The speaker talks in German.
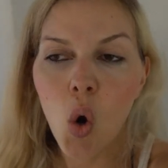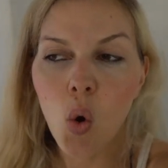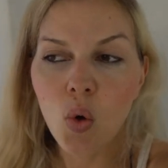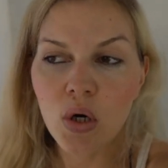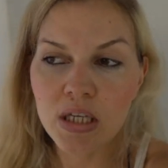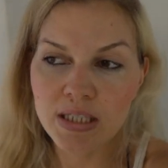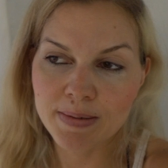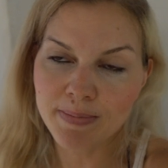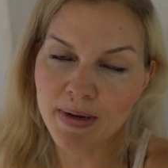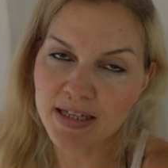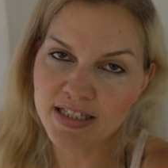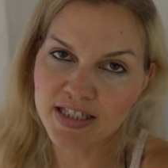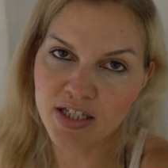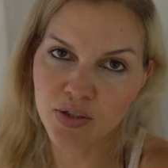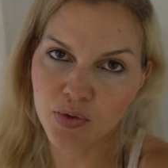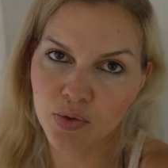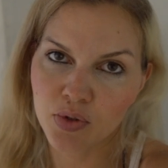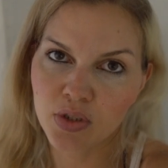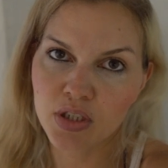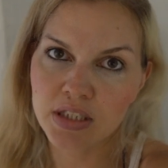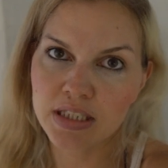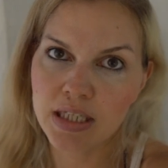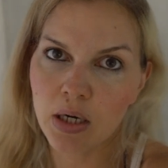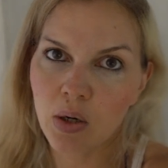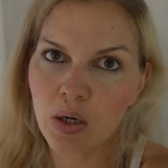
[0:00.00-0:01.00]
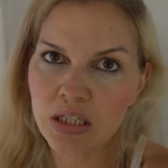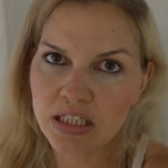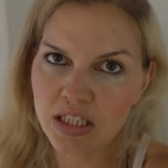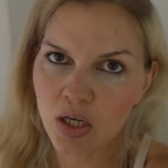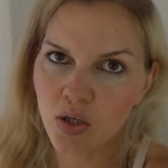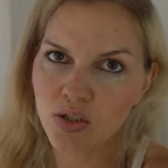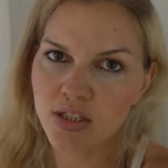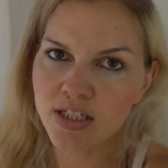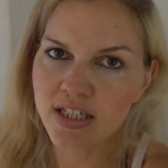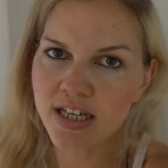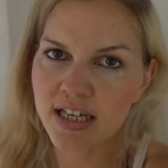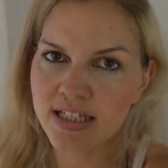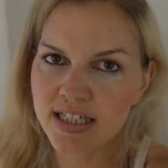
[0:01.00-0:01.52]
Und das macht es natürlich auch als
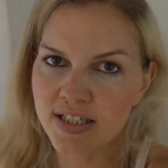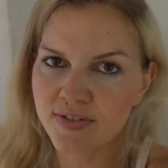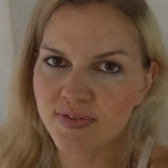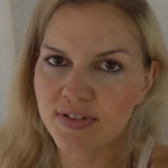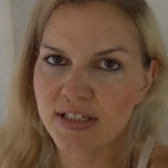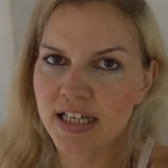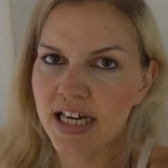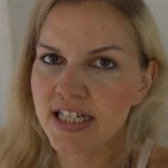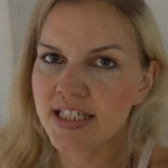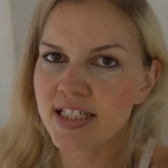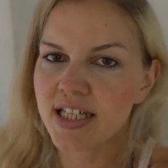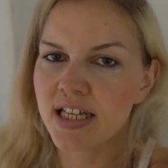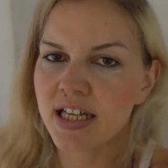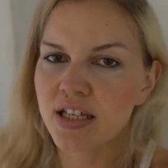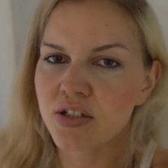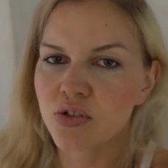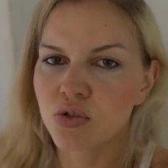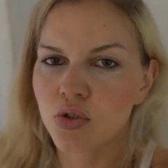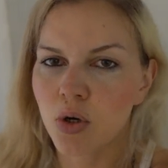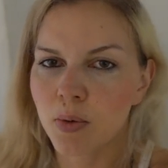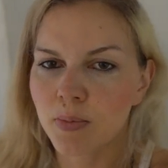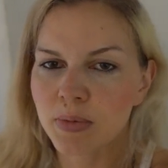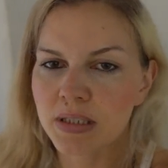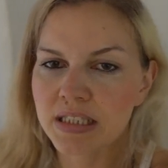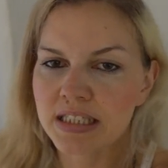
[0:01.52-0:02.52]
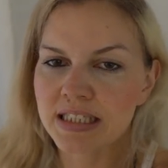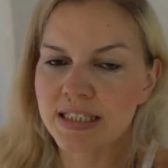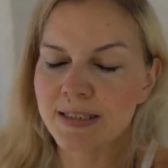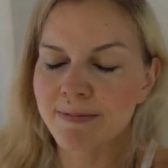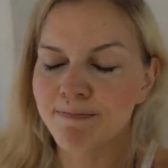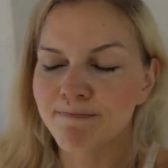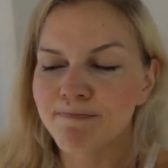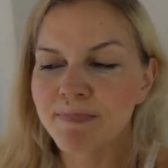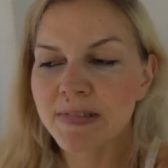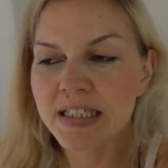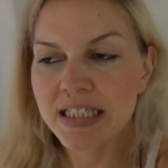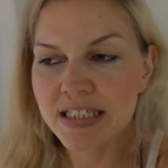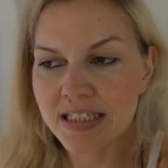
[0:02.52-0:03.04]
Ausländer sehr viel leichter, da zu
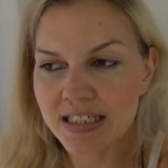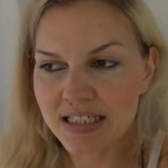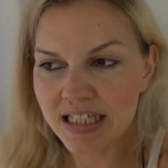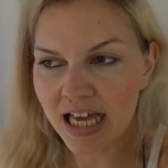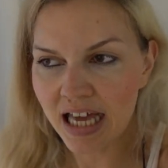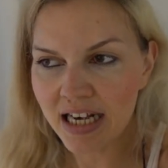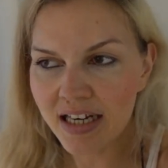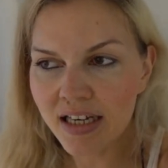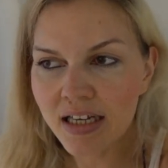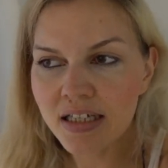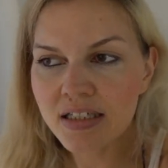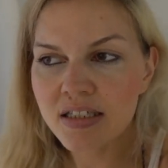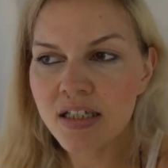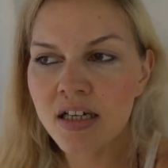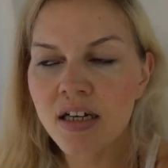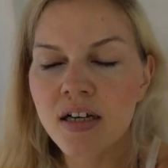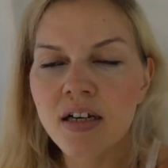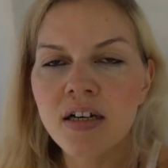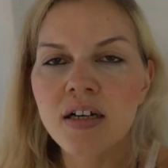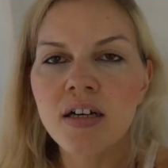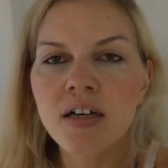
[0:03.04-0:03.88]
kommunizieren. Hier ist es anders.